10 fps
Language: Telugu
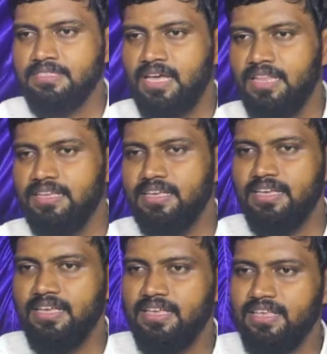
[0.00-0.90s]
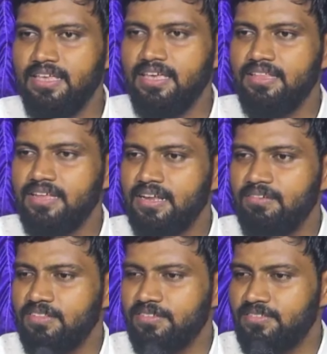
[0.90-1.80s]
అందుకే ఏదన్నా
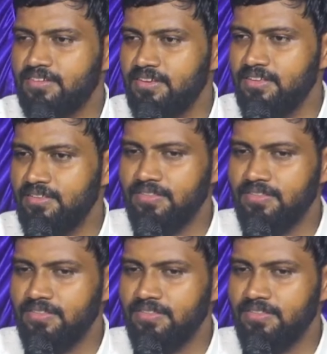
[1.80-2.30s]
వదలొచ్చు కానీ